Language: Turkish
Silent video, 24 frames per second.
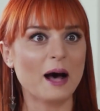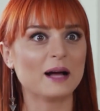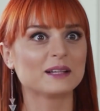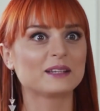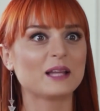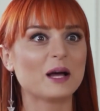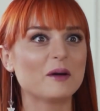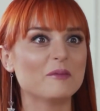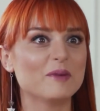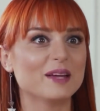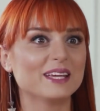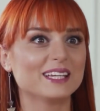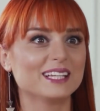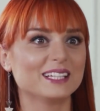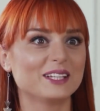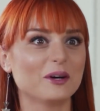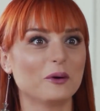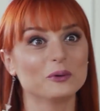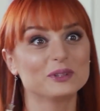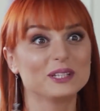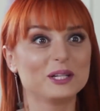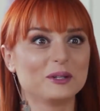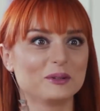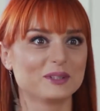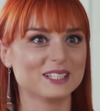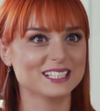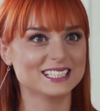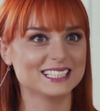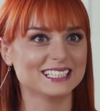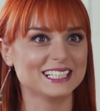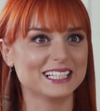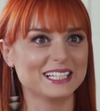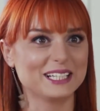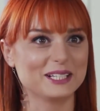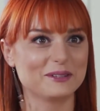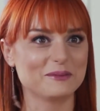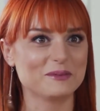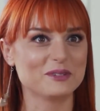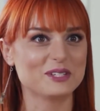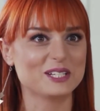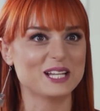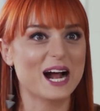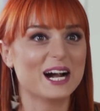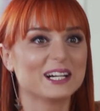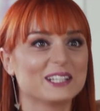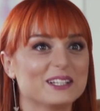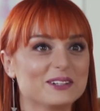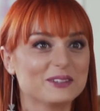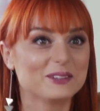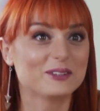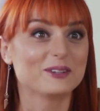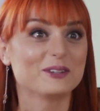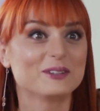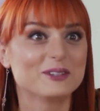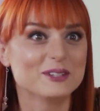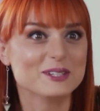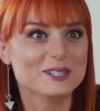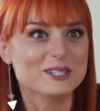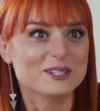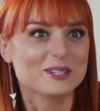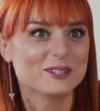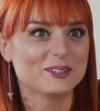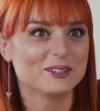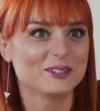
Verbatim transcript: Hatta belki de otel odasına gitmişlerdir gündüz